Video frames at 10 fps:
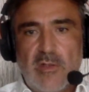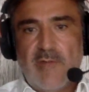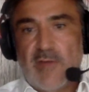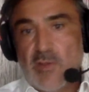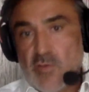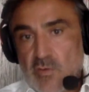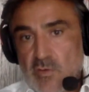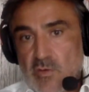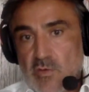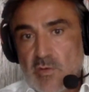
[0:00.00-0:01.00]
L'Afrique du
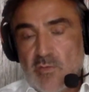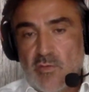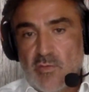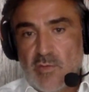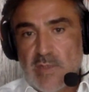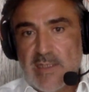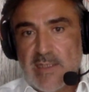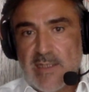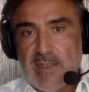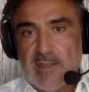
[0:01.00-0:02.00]
Sud suit beaucoup ses
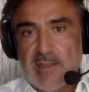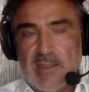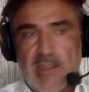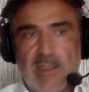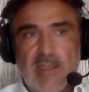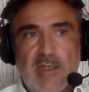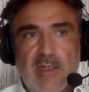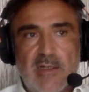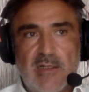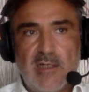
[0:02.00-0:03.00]
athlètes et il y
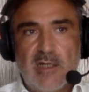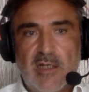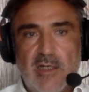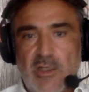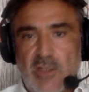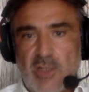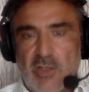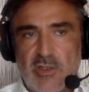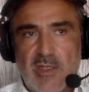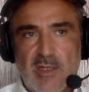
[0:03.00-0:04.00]
a un, un,
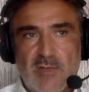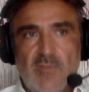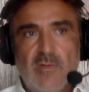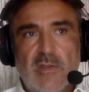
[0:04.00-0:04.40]
jeune garçon